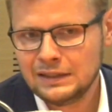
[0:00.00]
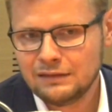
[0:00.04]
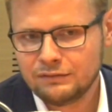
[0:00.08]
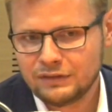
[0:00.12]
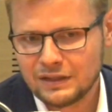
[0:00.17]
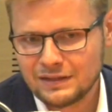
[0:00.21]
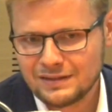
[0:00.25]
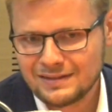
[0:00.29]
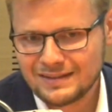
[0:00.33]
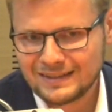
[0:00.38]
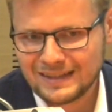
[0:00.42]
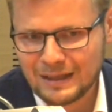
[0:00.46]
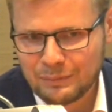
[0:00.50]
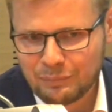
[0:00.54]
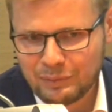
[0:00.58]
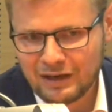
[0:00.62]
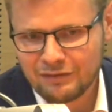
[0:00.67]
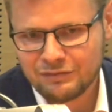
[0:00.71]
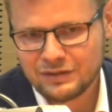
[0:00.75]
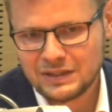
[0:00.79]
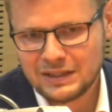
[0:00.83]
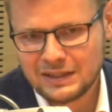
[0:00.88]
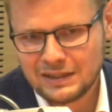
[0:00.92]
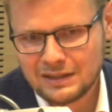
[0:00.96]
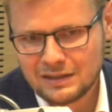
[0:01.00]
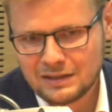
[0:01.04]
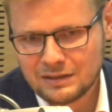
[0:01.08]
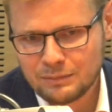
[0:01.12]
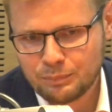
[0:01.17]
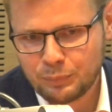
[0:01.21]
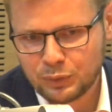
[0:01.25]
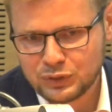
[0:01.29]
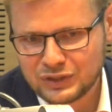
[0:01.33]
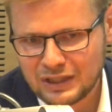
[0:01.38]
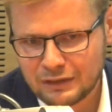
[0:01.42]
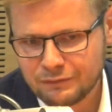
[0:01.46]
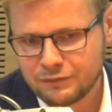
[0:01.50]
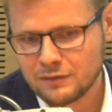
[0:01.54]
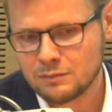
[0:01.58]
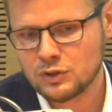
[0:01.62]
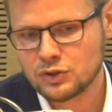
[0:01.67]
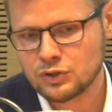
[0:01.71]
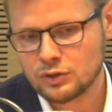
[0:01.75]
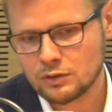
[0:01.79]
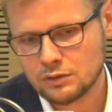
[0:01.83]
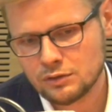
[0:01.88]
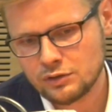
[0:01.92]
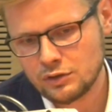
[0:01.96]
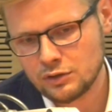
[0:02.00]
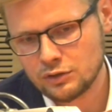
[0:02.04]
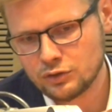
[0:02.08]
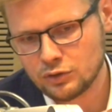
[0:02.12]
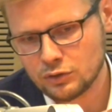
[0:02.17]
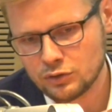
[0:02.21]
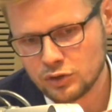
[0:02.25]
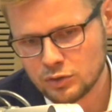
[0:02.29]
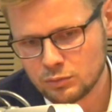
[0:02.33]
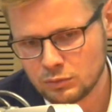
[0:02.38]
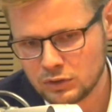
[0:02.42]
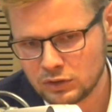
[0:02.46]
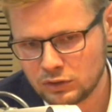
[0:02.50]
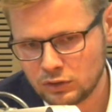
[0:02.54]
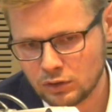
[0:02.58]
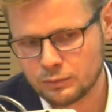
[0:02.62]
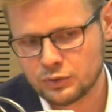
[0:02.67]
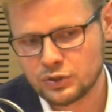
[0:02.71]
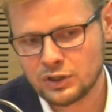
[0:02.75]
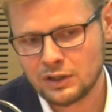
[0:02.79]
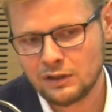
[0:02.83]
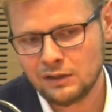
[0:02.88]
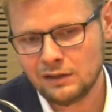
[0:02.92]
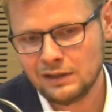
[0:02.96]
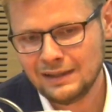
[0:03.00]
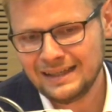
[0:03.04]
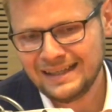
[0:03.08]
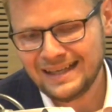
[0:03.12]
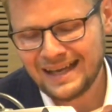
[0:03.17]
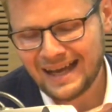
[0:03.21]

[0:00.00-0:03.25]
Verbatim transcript: więc naprawdę potrafimy rządzić, rządzimy dobrze,